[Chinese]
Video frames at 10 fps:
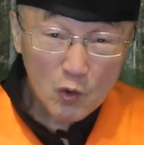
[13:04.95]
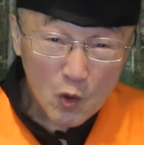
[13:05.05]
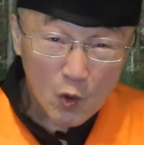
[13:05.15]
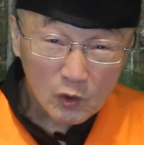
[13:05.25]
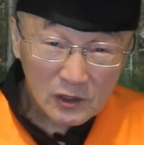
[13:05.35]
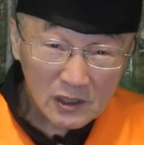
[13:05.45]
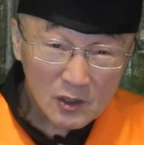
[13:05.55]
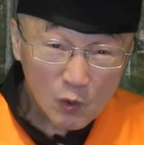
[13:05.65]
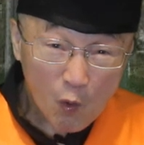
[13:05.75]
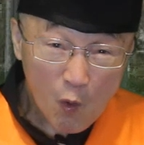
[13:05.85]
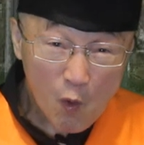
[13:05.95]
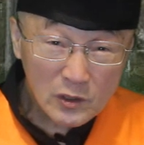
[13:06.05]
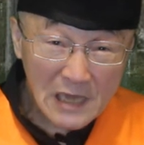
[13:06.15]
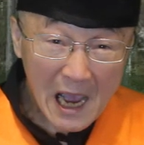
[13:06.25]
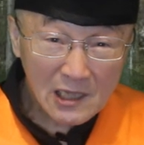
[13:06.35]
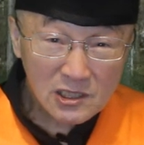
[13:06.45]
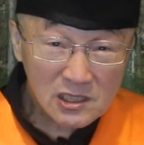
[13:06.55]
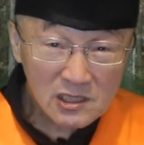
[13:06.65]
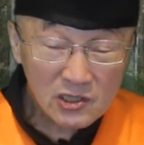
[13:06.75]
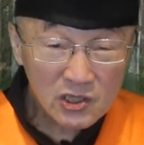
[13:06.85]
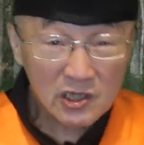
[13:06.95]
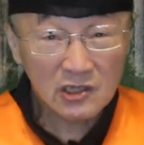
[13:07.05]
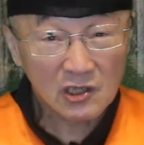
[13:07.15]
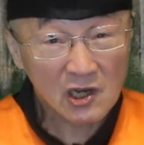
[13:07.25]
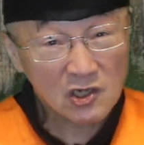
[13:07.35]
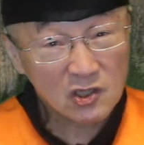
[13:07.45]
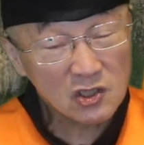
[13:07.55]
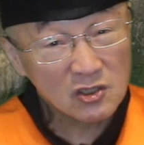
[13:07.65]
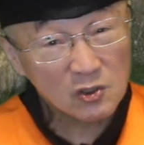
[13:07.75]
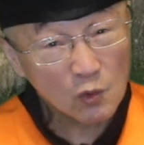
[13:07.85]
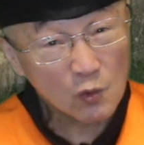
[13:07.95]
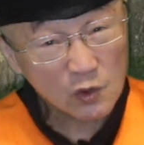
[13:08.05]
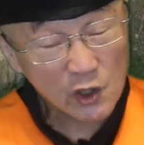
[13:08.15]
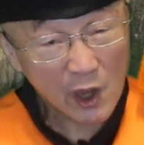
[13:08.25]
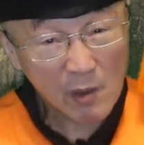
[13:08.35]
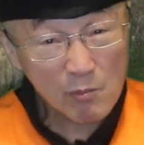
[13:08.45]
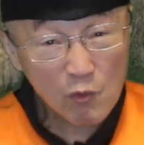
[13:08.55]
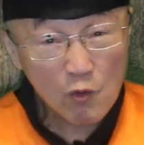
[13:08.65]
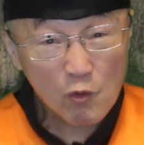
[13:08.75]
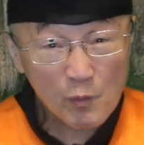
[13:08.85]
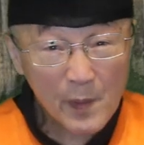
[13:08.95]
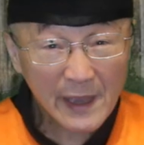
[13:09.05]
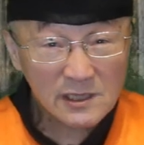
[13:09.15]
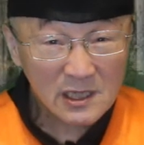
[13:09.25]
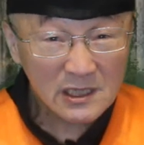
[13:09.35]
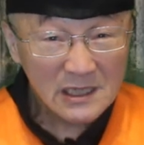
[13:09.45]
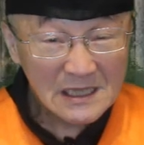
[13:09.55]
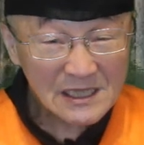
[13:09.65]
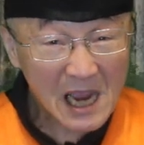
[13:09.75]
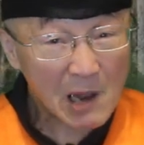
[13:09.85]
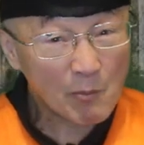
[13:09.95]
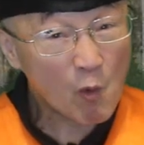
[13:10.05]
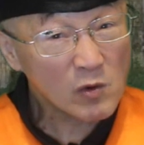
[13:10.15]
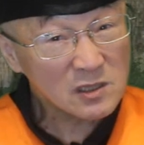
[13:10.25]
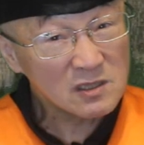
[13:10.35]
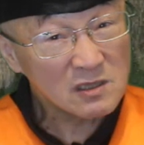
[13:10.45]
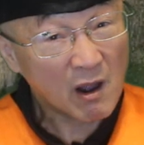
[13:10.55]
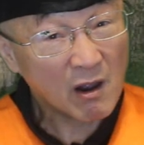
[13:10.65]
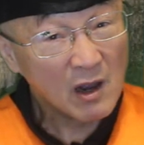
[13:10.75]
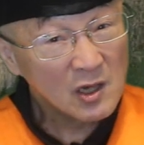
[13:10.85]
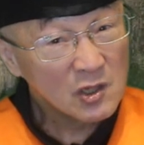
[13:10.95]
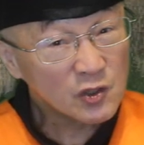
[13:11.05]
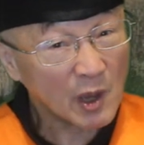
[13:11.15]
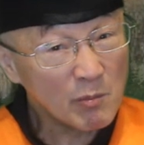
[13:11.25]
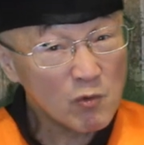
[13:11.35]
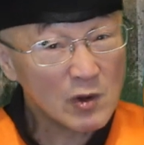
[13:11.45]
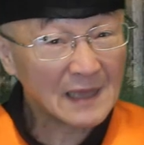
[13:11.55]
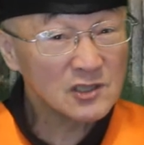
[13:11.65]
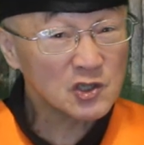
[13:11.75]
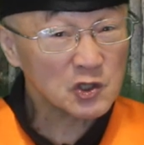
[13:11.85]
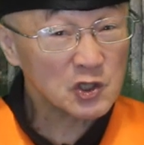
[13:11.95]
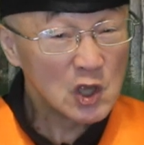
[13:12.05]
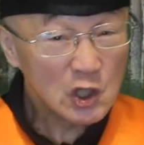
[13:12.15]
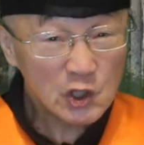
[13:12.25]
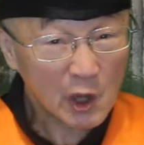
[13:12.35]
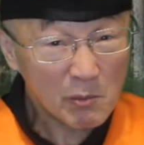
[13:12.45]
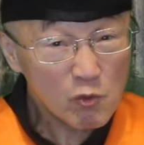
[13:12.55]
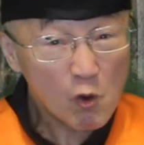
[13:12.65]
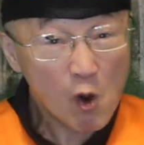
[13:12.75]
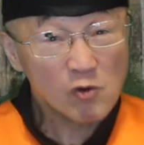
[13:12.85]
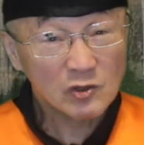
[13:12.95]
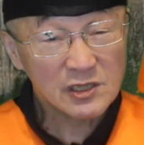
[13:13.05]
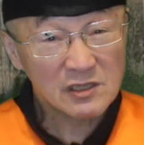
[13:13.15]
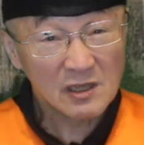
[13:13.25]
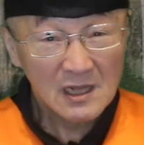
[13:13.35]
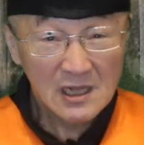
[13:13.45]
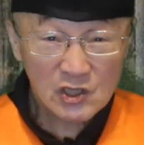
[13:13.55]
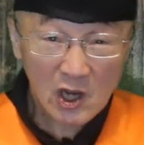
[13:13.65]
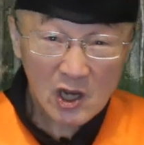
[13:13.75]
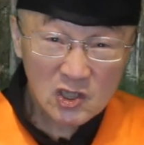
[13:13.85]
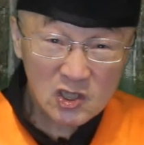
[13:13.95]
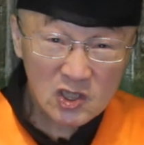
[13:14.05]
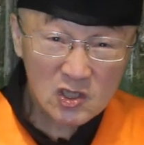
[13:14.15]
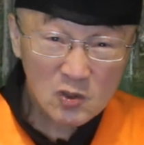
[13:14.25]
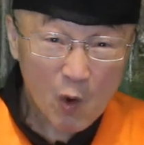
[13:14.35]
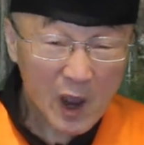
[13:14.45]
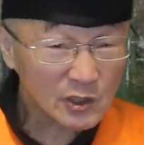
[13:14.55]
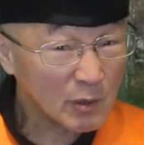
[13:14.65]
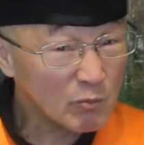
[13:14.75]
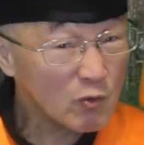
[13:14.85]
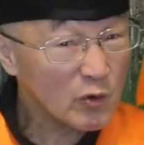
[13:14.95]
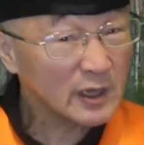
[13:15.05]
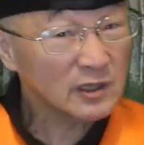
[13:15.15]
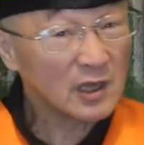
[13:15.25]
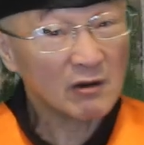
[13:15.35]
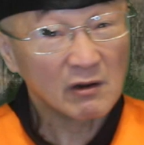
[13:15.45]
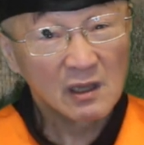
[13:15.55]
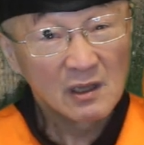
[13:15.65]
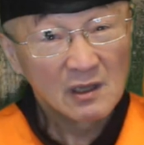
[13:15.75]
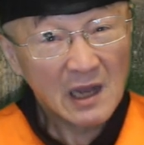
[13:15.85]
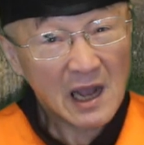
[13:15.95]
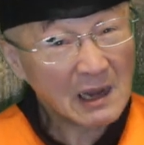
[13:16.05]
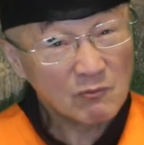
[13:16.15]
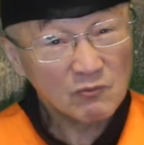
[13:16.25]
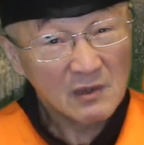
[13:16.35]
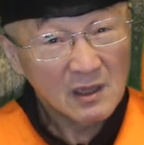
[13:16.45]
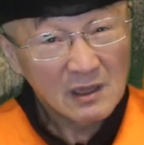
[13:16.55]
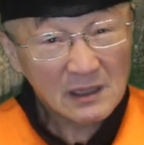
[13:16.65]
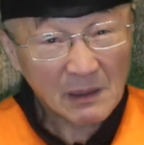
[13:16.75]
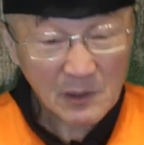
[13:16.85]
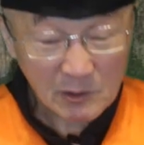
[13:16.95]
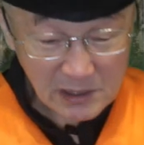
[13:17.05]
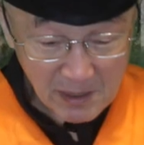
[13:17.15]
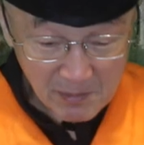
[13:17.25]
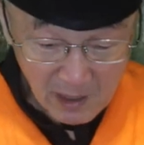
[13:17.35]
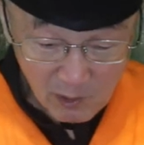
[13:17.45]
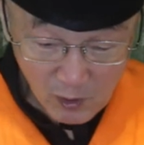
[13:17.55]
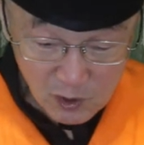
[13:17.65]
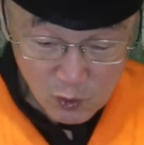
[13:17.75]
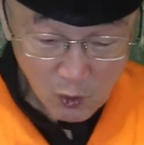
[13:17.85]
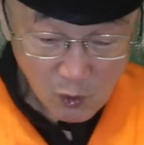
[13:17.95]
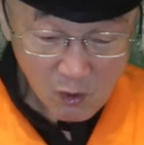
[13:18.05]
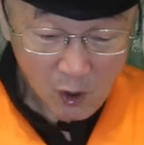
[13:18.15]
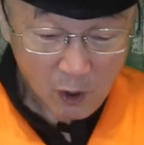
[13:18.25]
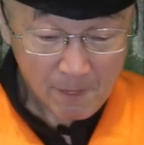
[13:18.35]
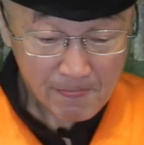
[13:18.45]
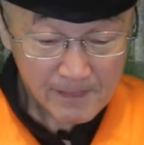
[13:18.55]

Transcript: 有的国家机器的制度全部被这个假博士哈全部拦止、全部控制，整个司法全部废掉。啊，含含调查长嘛赶快。所以讲吼，